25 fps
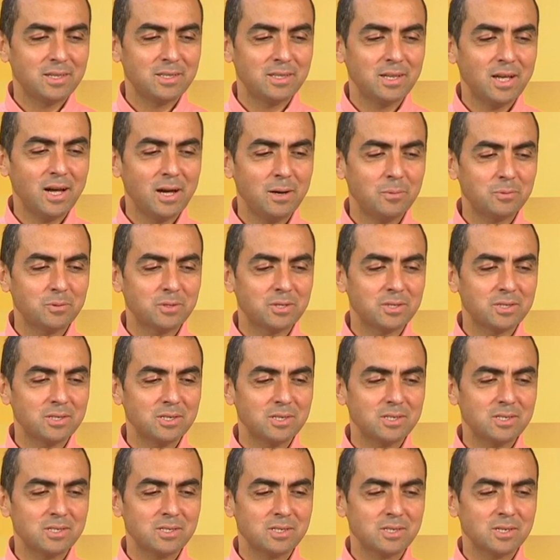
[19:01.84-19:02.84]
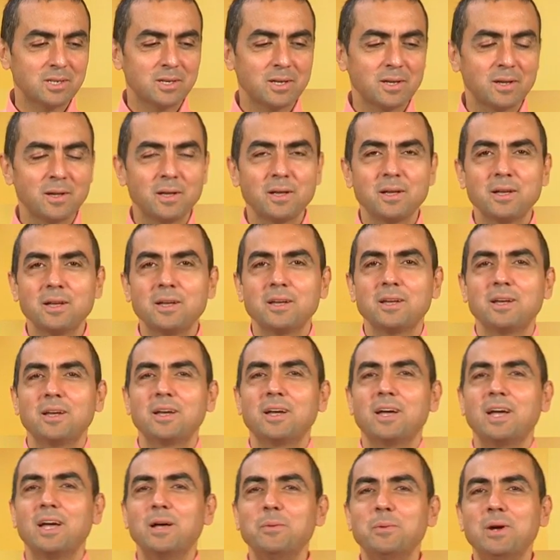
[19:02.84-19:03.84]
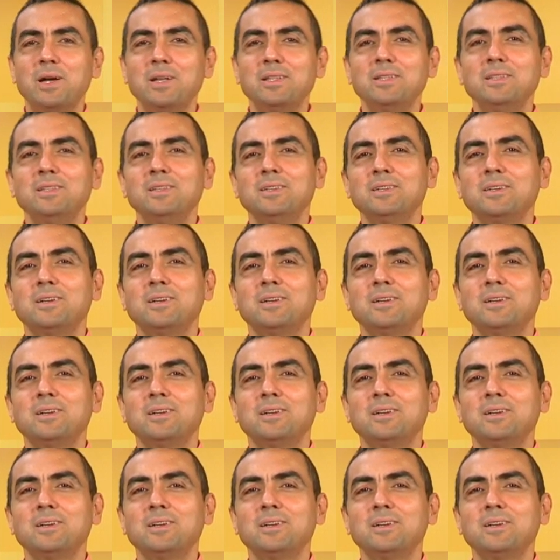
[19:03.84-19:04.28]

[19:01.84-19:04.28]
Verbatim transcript: Ne yaptınız? Hemen